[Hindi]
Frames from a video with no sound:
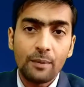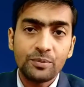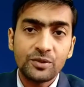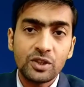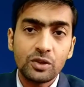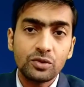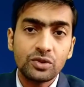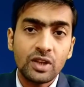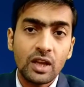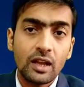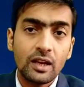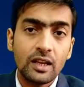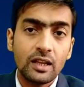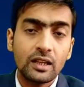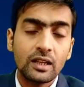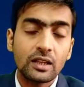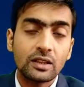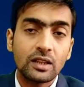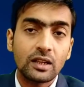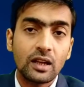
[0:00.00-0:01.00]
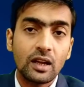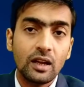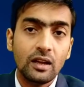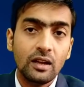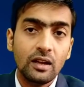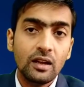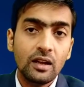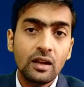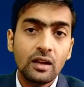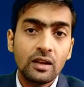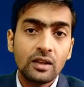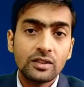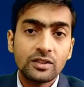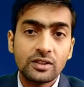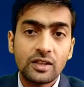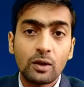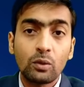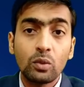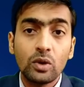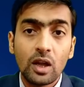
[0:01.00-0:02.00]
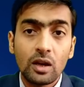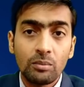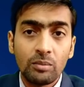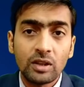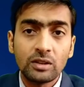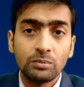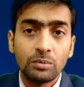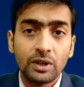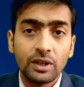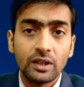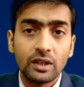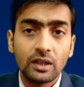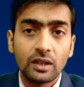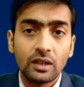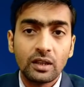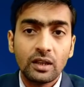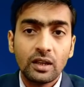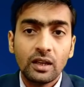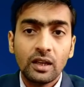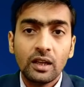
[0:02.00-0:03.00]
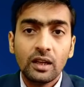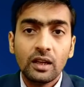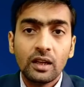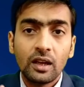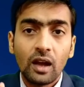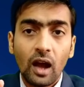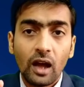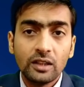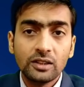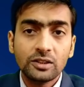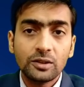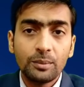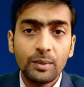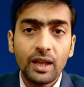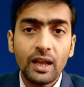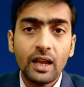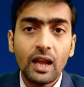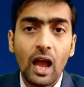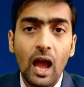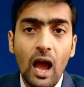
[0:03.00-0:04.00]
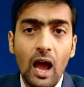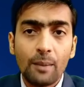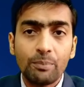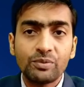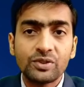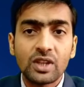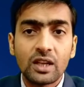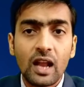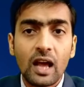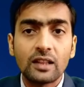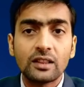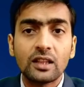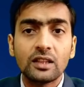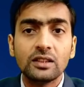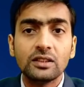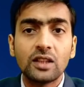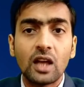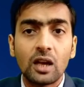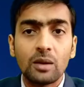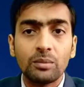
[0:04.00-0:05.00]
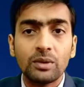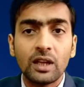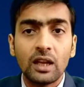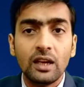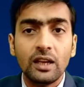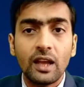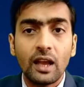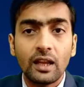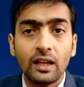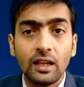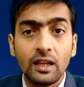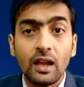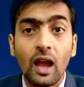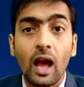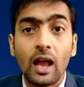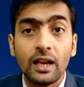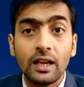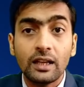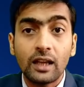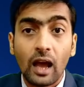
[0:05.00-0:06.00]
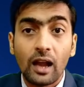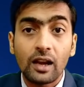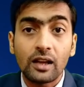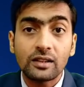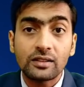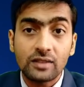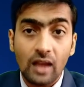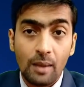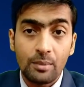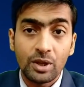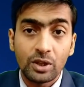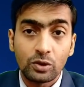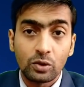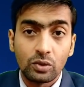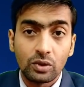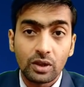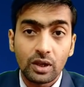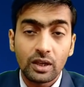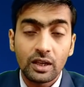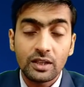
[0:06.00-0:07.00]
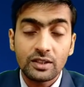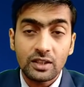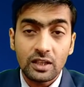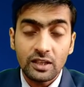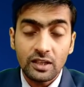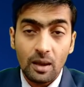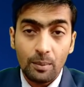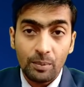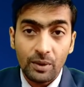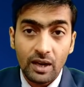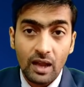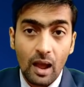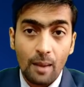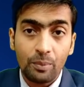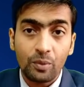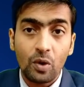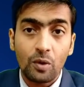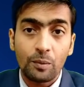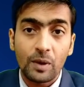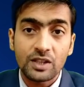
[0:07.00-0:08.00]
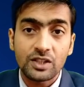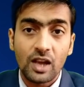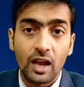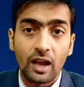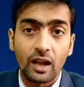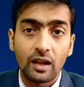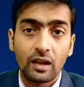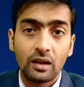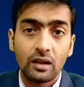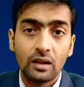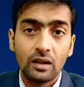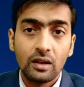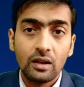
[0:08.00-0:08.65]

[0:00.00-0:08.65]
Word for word: आप शिवसैनिक की तरह सेकुलर मत बनिए अंत में आप सनातन धर्म के लिए ही हानिकारक साबित होंगे इसलिए अपने आप को बचाएं